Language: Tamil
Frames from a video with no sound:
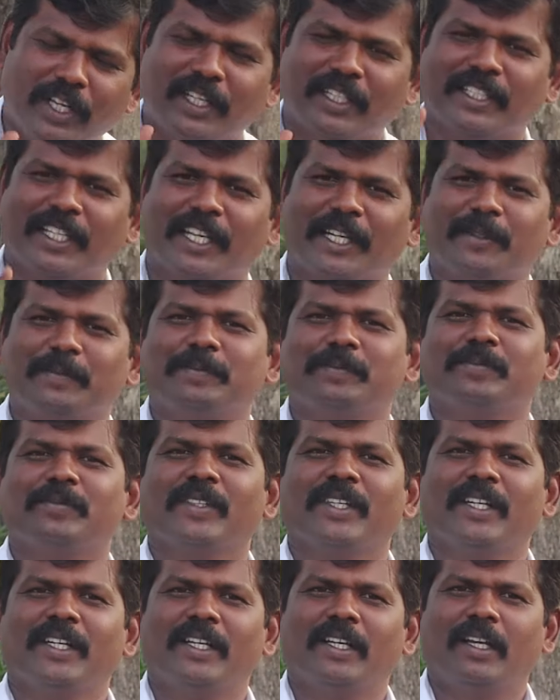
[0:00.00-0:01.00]
கொண்டே இருந்தார்
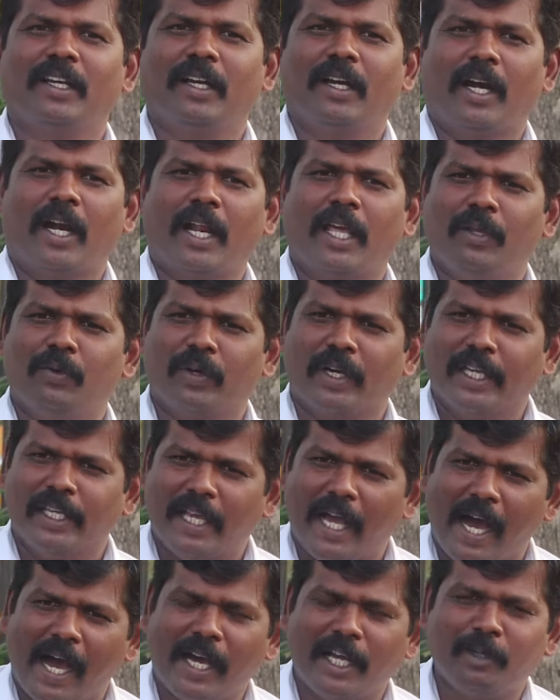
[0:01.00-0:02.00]
ஆனா இவங்க
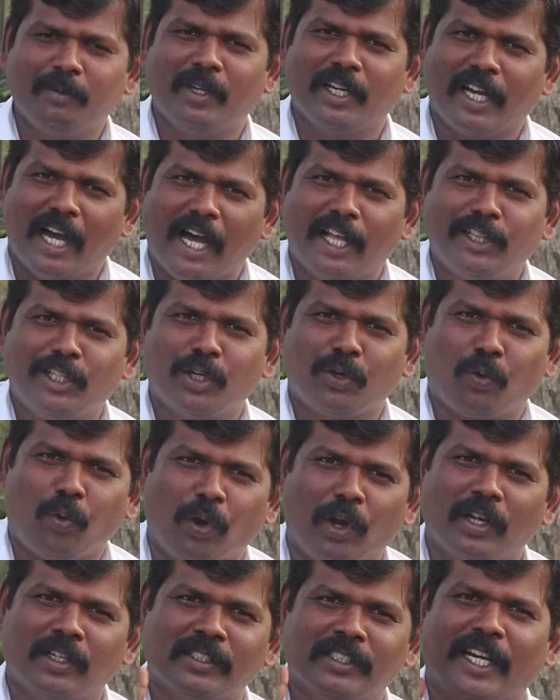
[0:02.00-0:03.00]
யாருமே காந்தியை
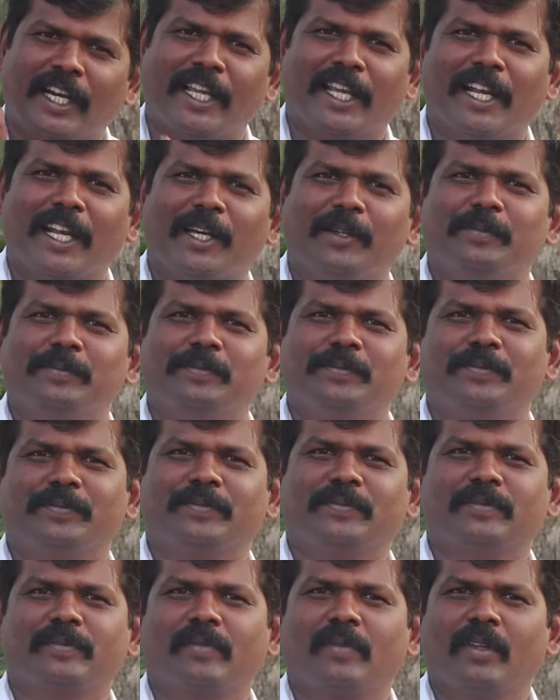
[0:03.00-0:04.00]
கொள்ளணும்னு நினைக்கல
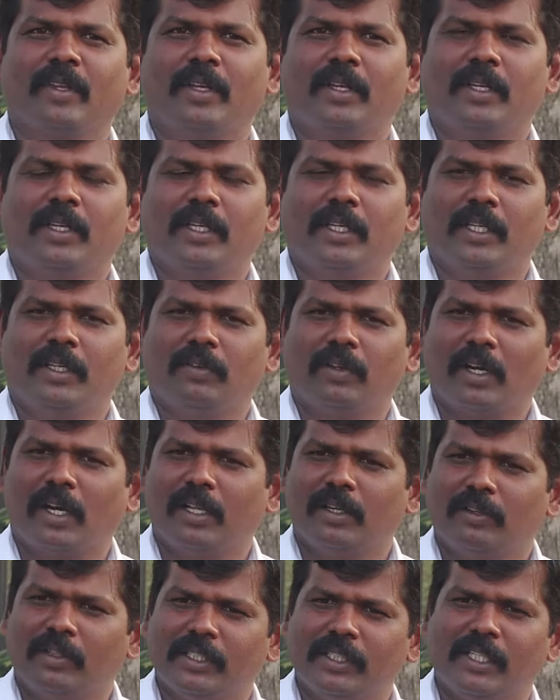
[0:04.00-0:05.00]

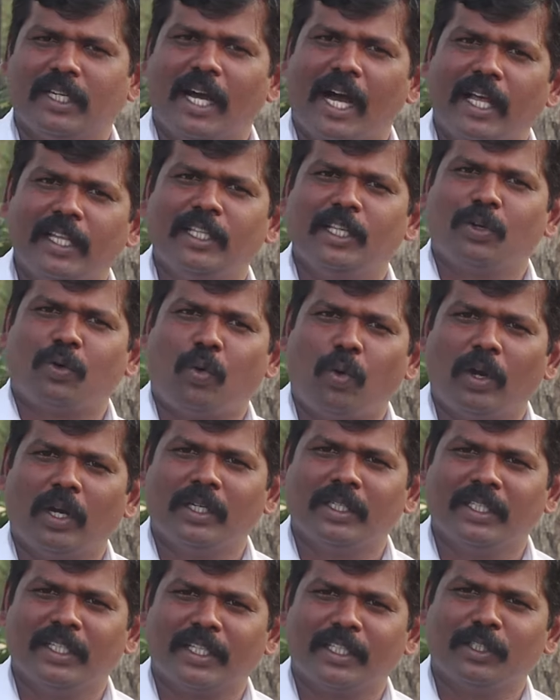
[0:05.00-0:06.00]
இவர்களுக்கு வந்து காந்தியை
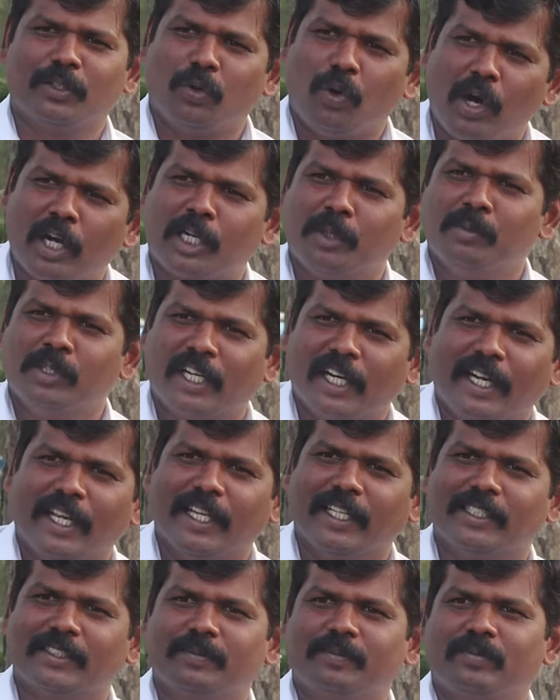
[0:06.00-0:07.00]
கொல்லணுங்கிறது நோக்கமும்
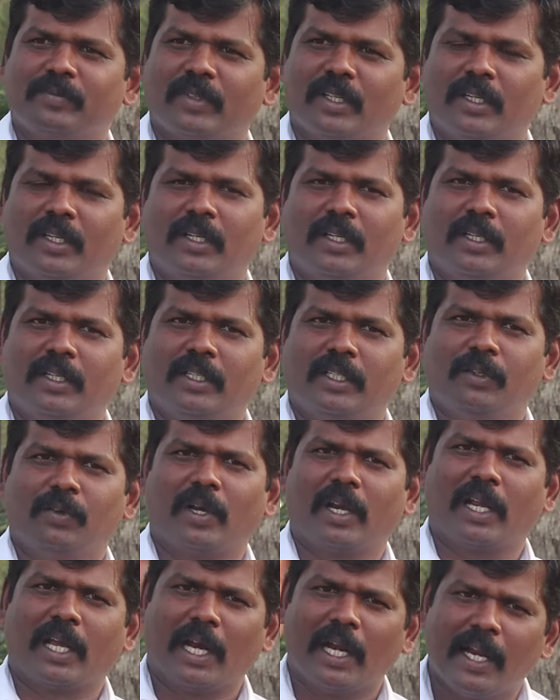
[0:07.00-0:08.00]
கிடையாது
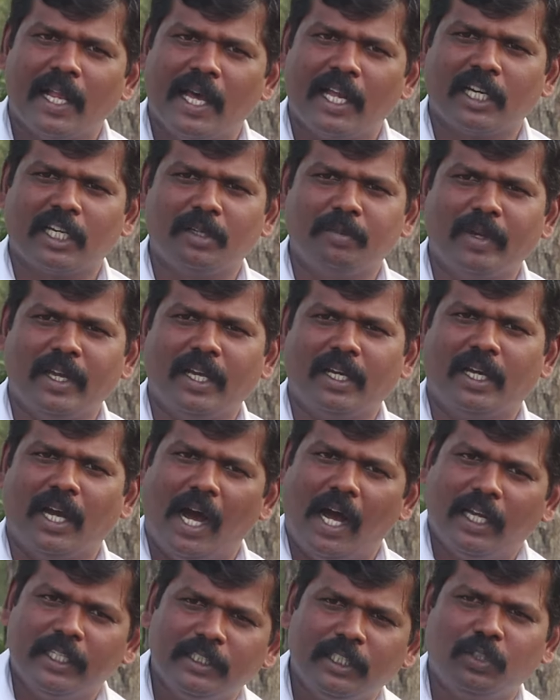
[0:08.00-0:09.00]
இவர்களுக்கு எல்லாருக்குமே
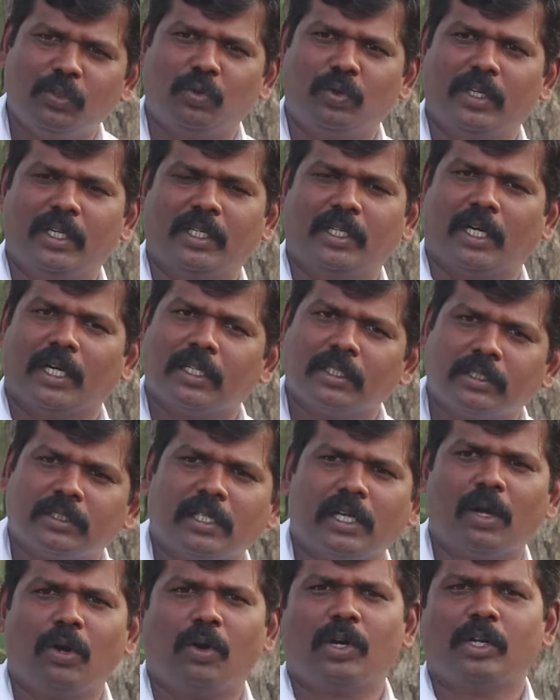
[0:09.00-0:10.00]
காந்தியினுடைய
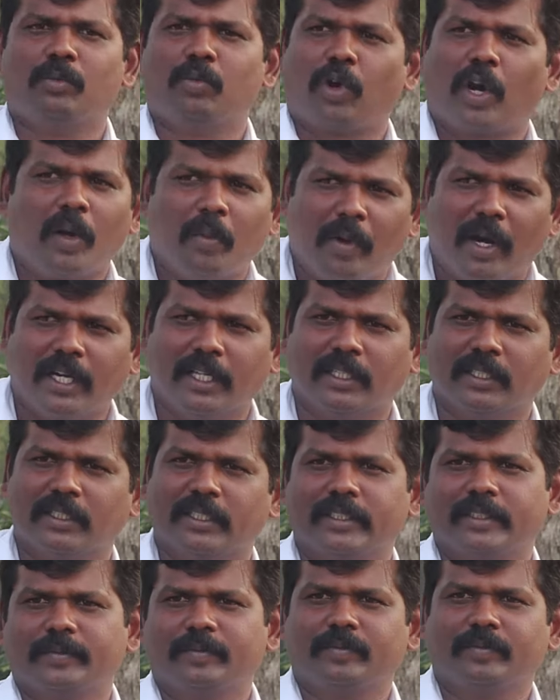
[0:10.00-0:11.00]
கருத்துகளோடு முரண்பாடு
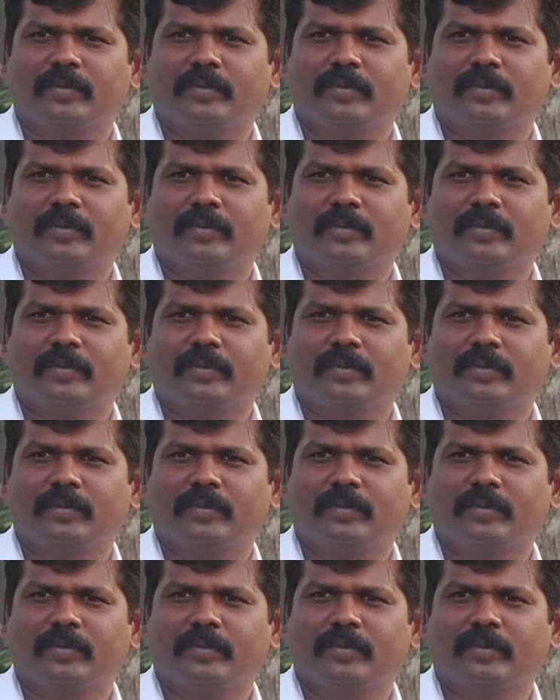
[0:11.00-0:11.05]
இருந்தது